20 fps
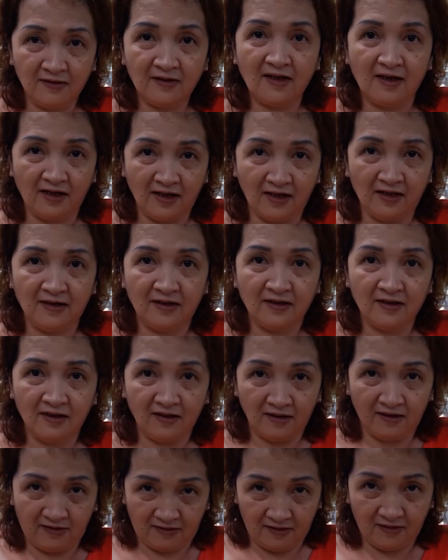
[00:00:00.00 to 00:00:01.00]
mà bạn Phú
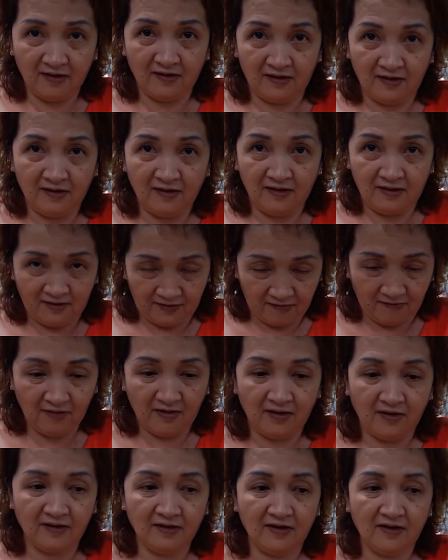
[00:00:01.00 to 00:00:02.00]
đi khỏi nhà.
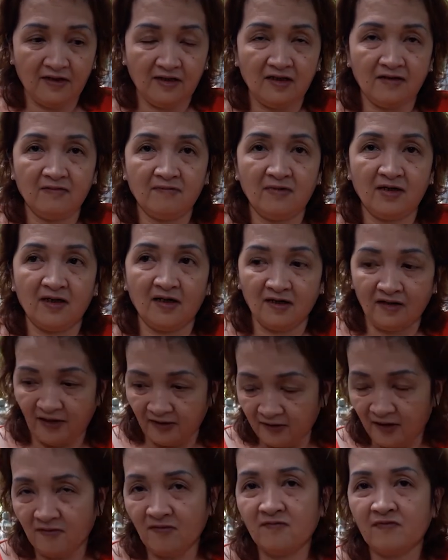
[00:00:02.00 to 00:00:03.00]
Lần thứ hai, mà lần
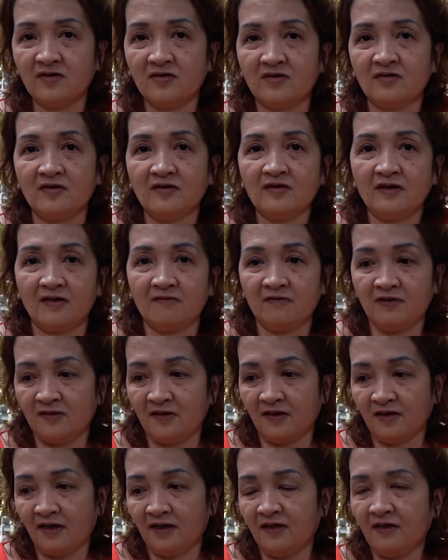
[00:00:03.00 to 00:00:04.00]
này tìm không được nữa, tại vì
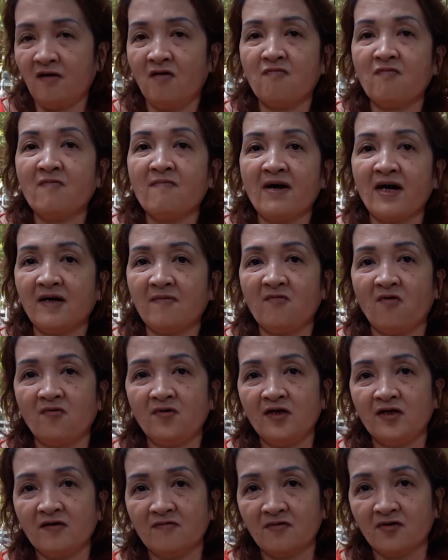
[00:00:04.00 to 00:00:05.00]
lần này nó không mang một
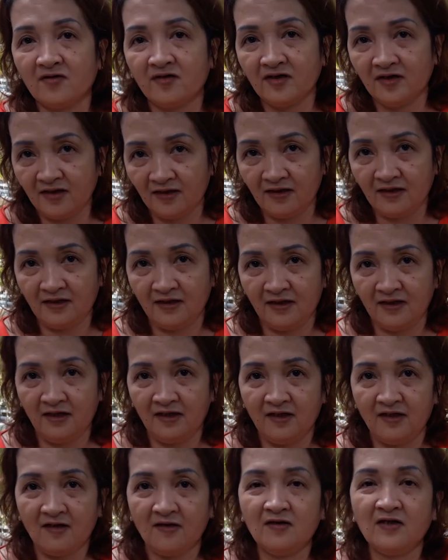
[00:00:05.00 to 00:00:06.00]
cái gì trong người hết,
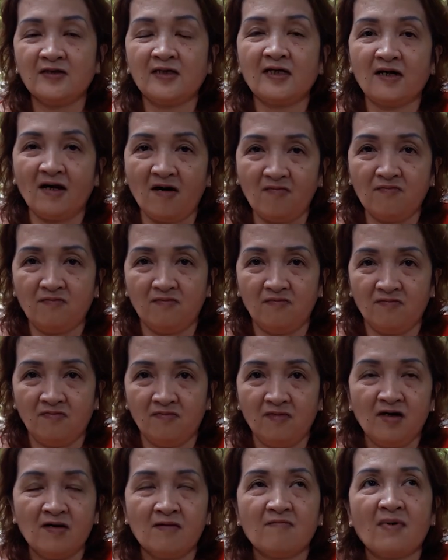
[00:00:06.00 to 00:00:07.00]
nó đi tay không.
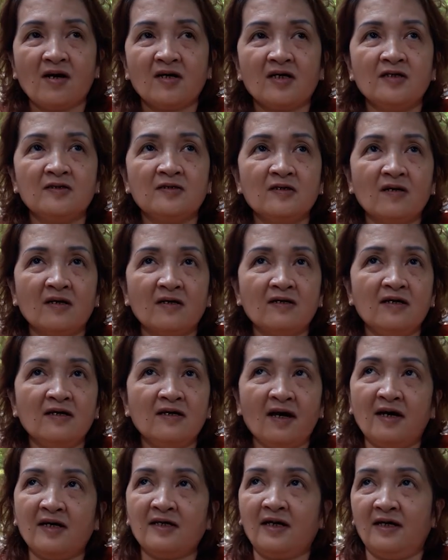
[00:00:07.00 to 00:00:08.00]
Mà kỳ trước là
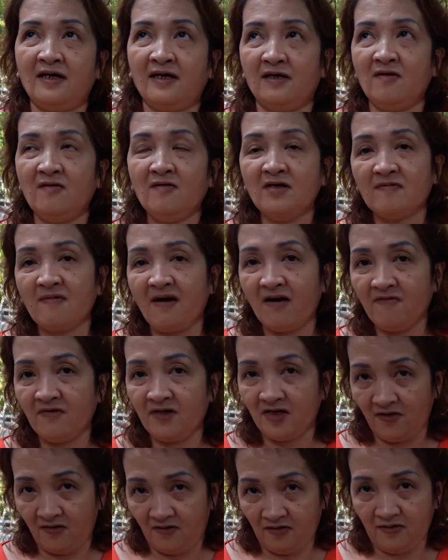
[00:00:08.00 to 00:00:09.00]
đi 2 ngày là có người báo
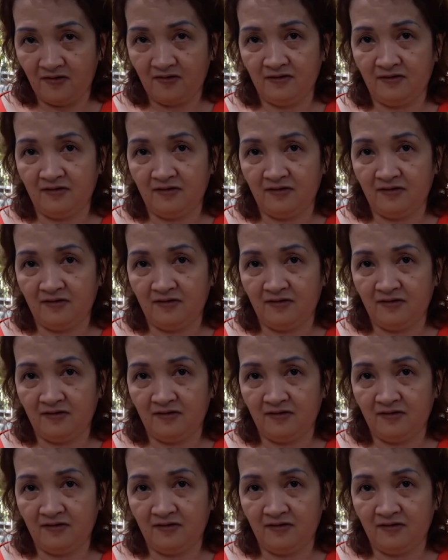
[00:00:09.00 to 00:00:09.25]
về rồi.